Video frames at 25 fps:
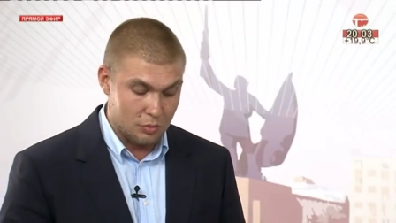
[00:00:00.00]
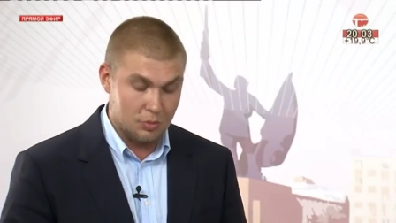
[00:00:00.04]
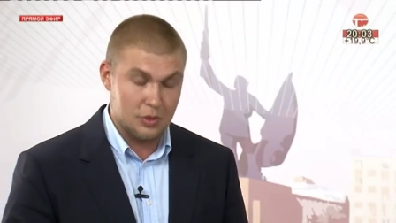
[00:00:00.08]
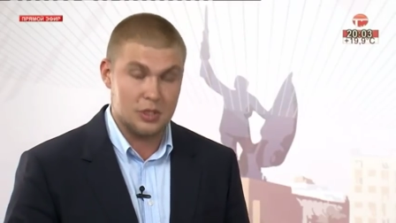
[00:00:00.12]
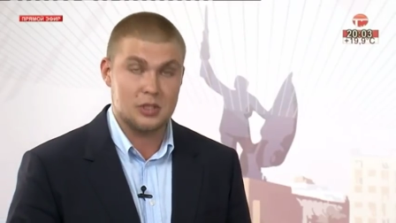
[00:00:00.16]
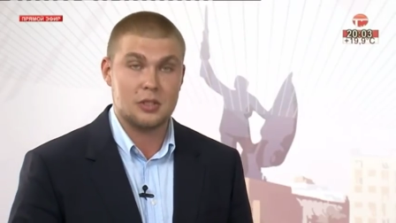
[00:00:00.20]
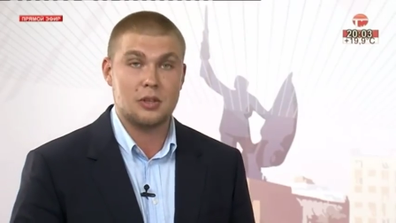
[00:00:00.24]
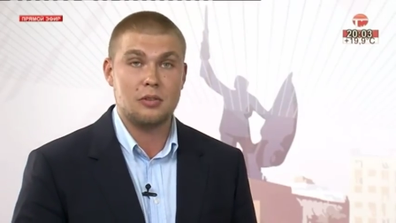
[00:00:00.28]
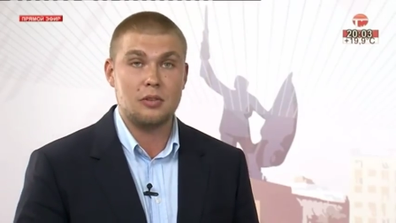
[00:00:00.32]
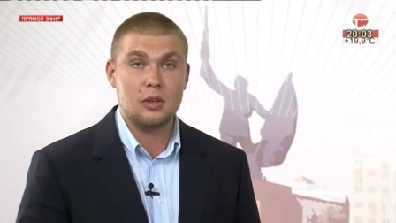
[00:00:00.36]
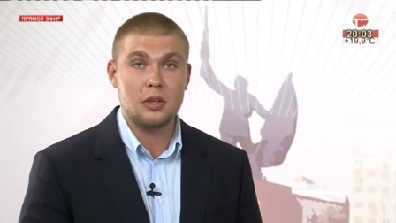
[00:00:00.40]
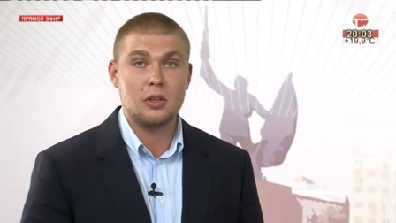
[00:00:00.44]

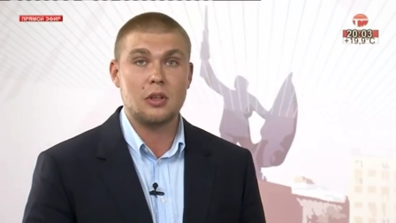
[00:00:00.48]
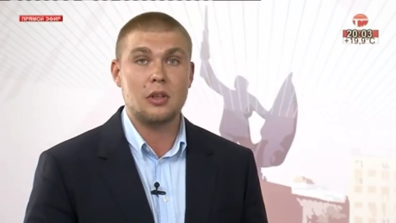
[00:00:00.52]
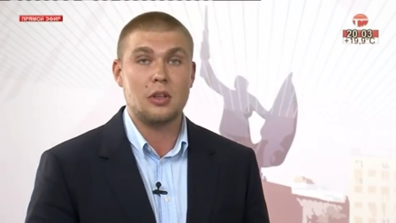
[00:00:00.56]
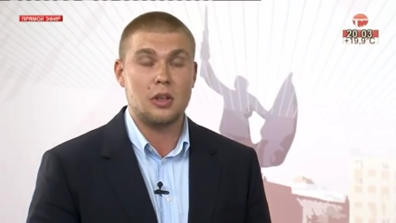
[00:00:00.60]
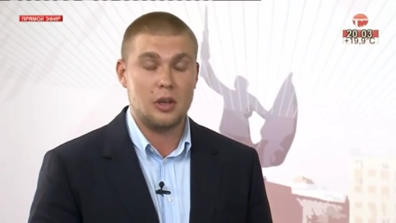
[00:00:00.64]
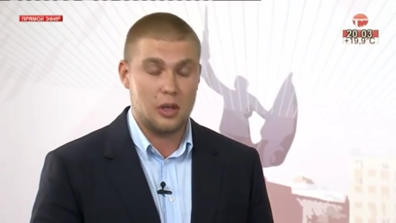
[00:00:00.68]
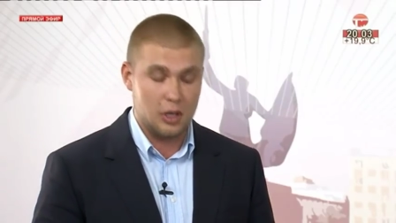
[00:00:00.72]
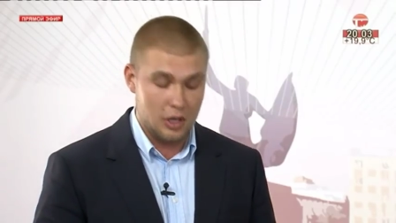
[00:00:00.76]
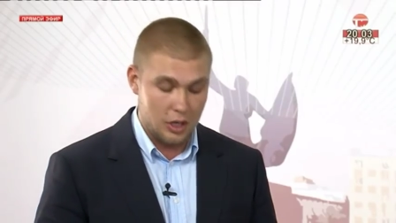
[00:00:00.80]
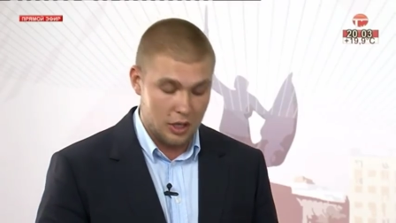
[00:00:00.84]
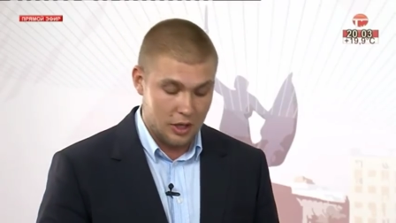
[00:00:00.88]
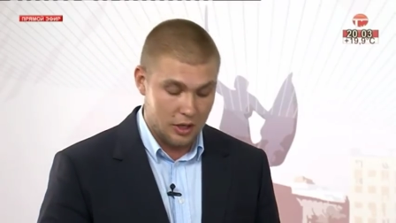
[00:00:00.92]
представителей
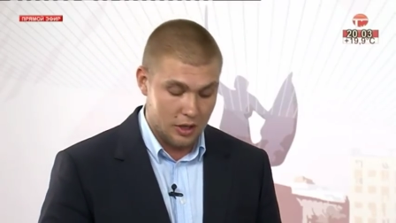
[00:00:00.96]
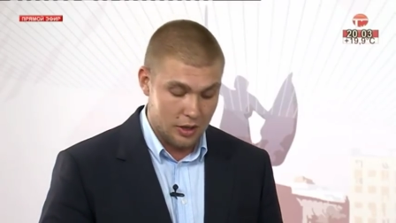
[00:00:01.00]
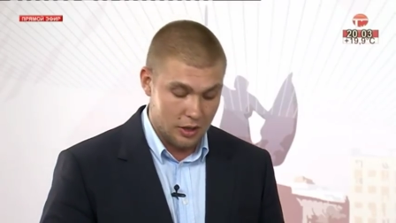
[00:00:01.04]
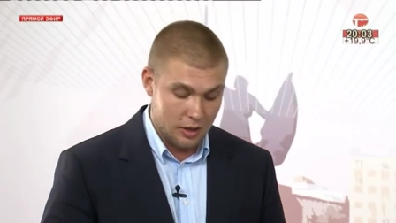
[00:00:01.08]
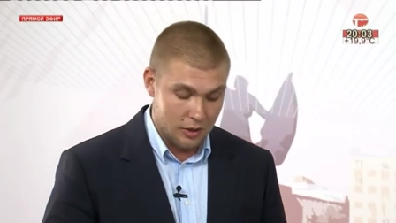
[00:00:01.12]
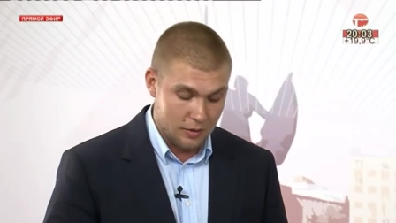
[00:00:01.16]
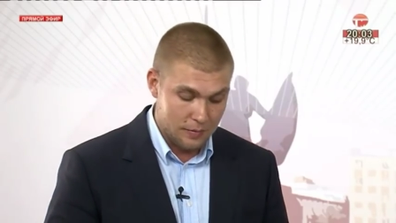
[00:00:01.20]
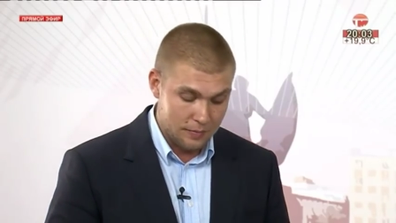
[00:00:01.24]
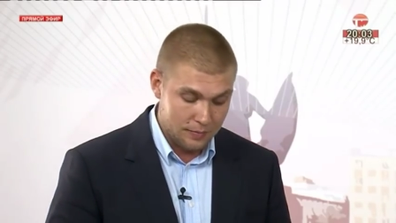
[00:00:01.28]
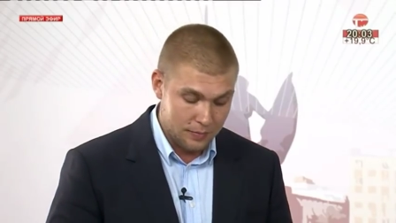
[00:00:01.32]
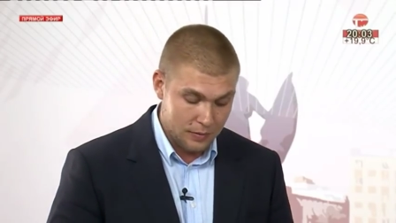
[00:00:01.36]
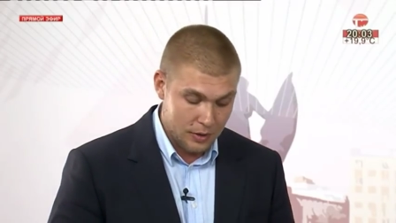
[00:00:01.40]

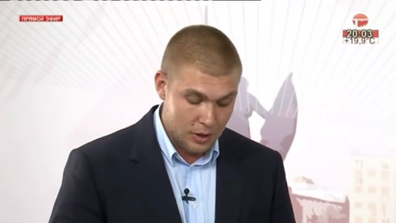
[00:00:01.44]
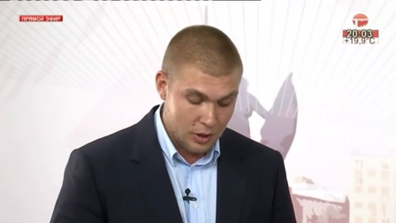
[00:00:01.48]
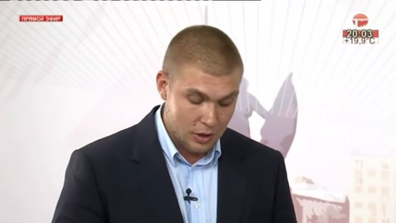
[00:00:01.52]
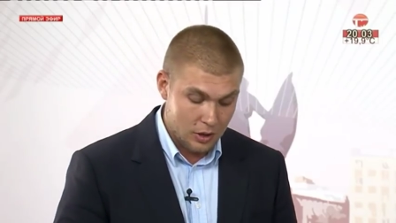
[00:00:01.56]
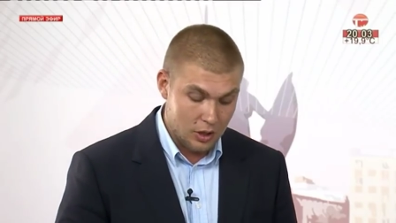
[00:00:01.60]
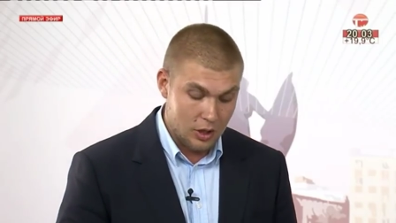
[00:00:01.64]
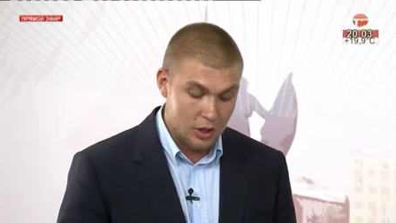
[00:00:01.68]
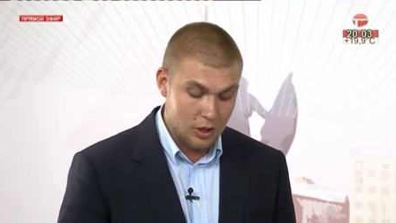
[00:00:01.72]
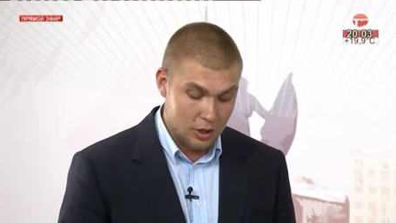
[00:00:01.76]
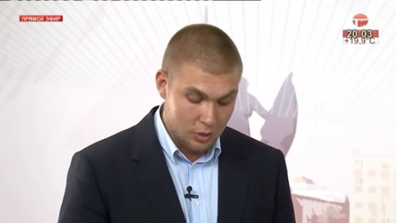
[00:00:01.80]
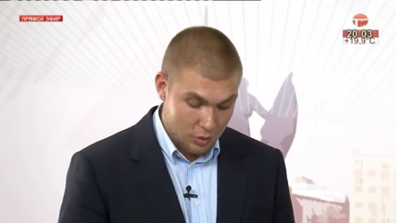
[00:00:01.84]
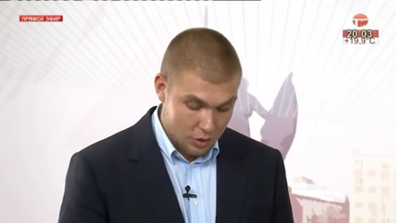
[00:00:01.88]
религии,
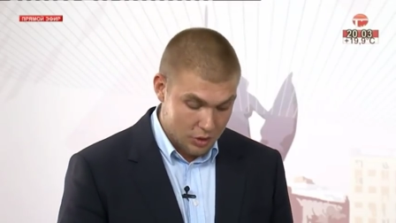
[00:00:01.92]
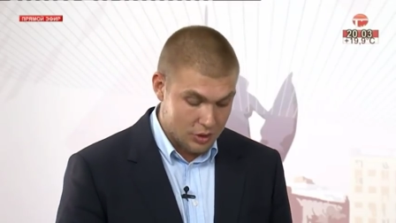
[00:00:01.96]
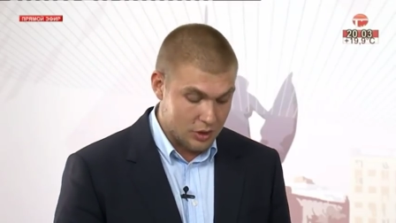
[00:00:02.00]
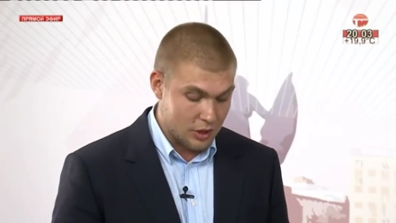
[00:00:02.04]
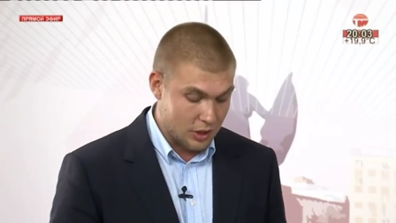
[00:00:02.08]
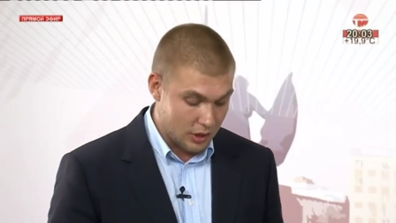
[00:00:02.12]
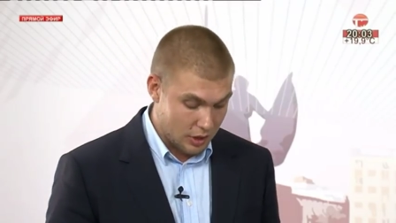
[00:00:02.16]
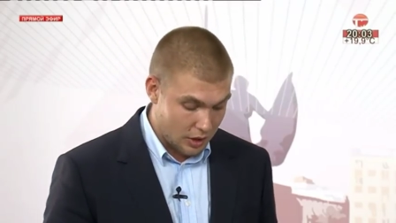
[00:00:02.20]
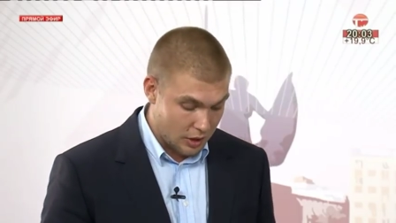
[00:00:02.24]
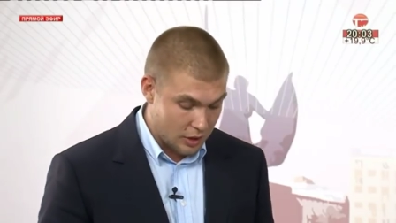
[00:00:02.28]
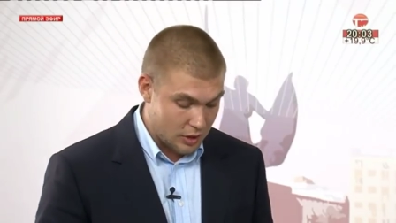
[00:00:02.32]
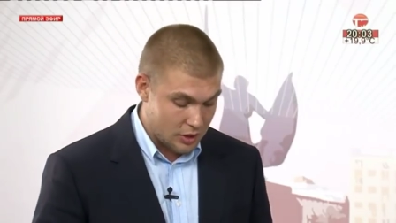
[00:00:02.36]

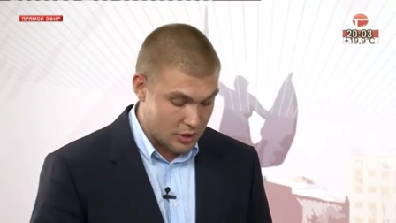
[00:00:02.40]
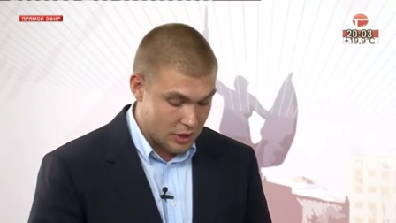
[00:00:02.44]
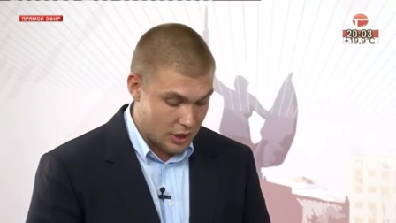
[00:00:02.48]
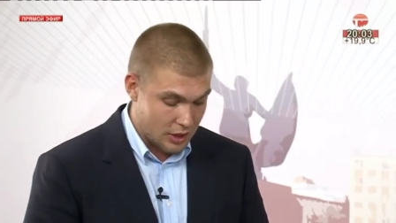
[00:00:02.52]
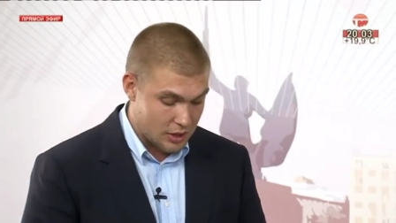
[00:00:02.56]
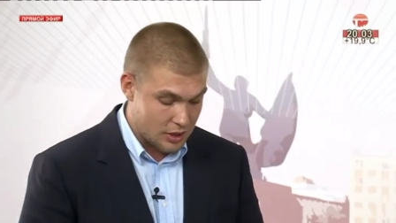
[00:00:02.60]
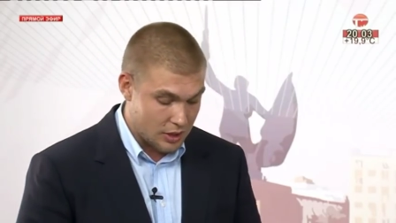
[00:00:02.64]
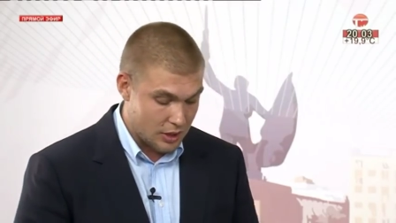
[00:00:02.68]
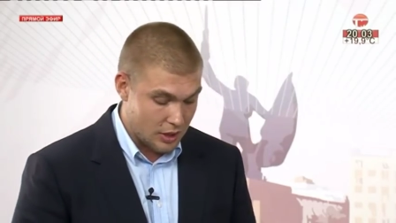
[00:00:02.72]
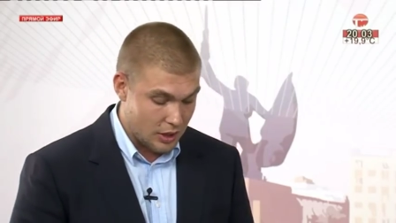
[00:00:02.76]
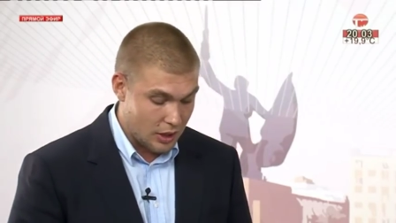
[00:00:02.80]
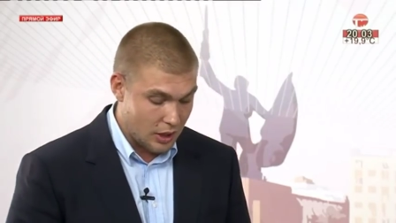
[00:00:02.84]
религиозных
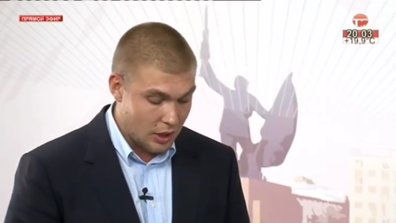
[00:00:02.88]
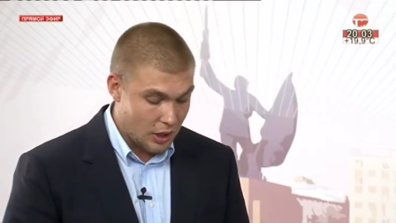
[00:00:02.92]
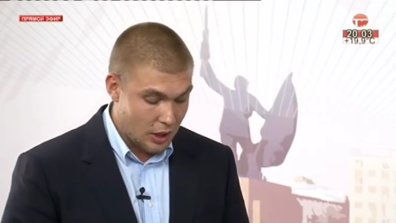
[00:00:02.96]
организаций.